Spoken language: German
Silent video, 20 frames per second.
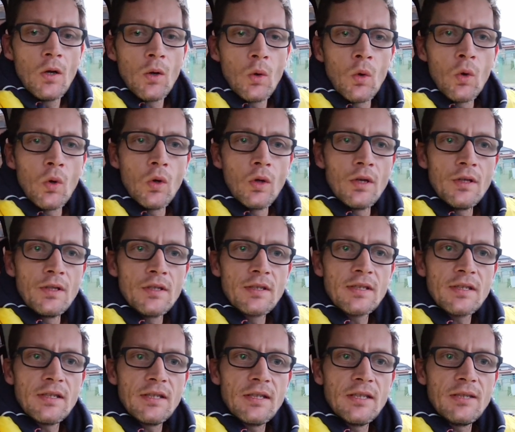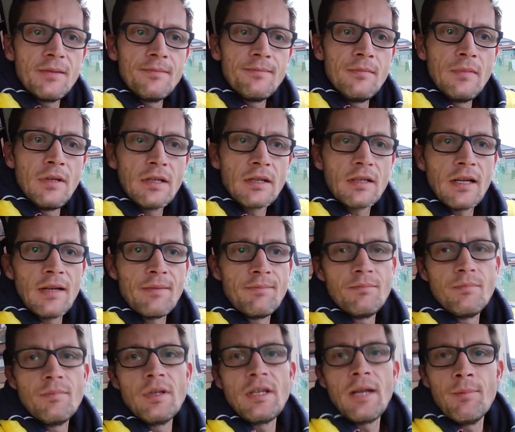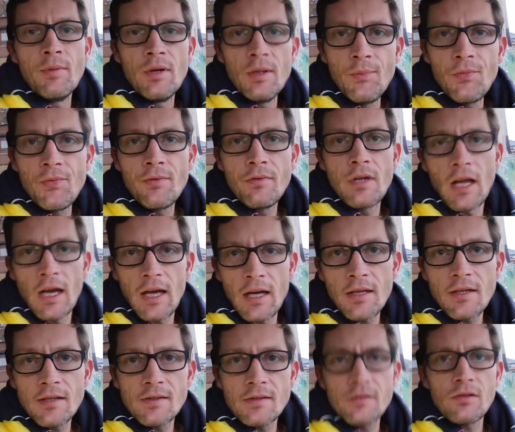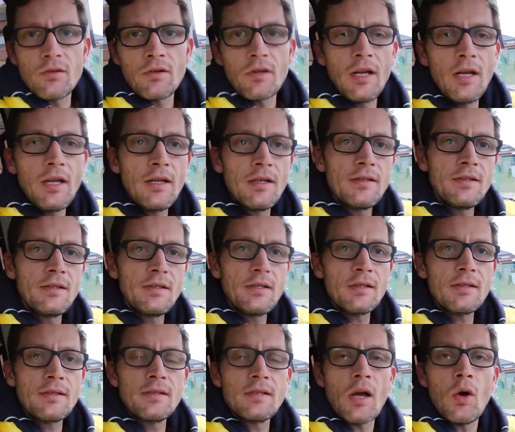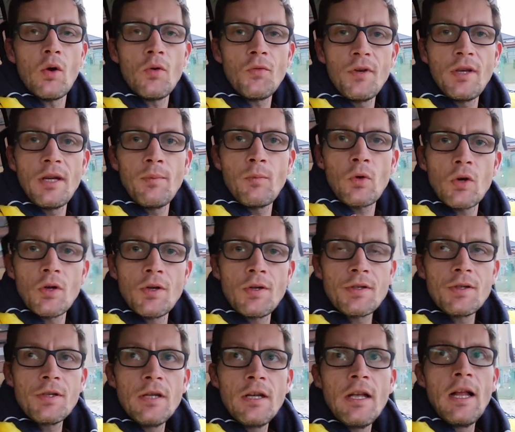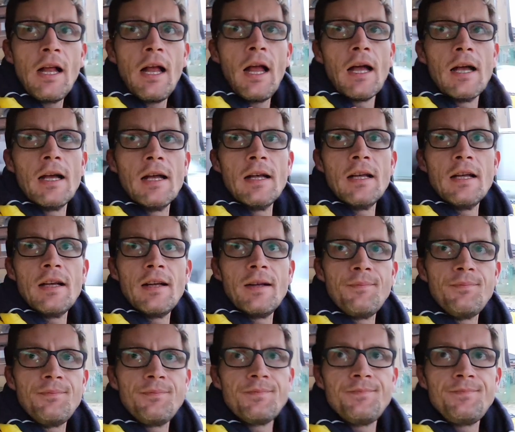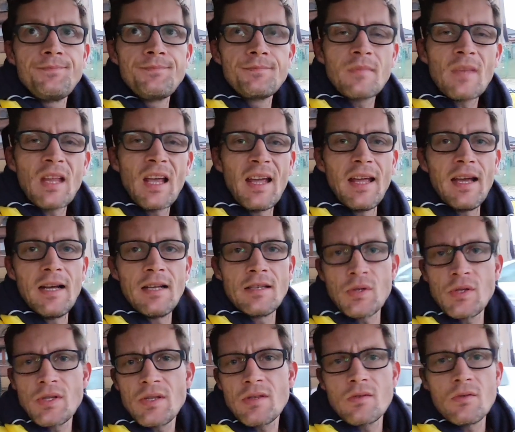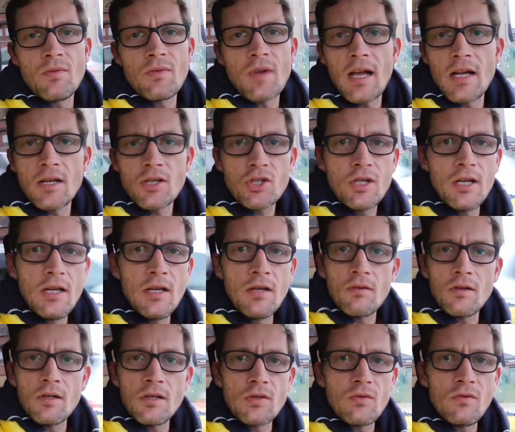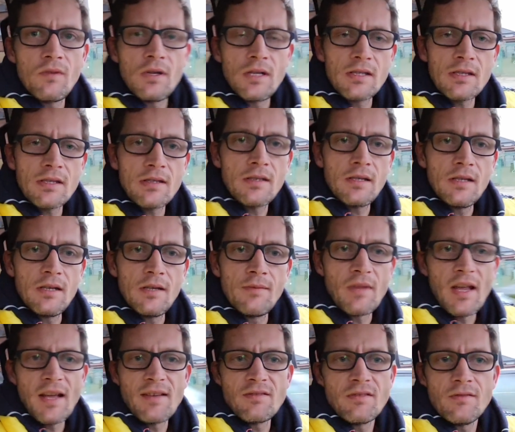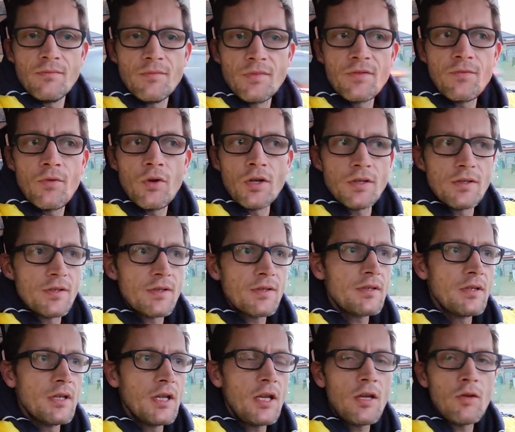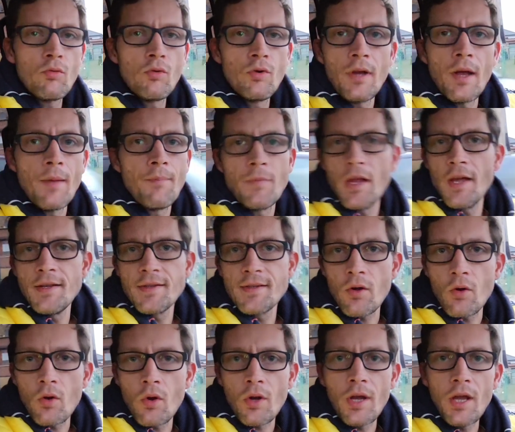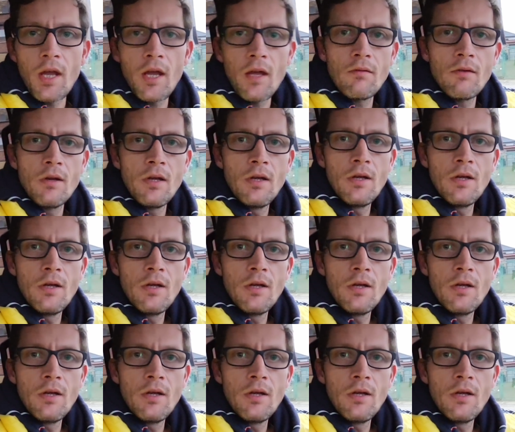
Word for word: Und ähm, mit dem Impfen, ja, das ist okay, dass ich das aufnehmen konnte. Ähm, ja, ansonsten so Fragen stellen oder sowas. Ähm, ja, sie, sie, wollte es nicht und ist auch okay.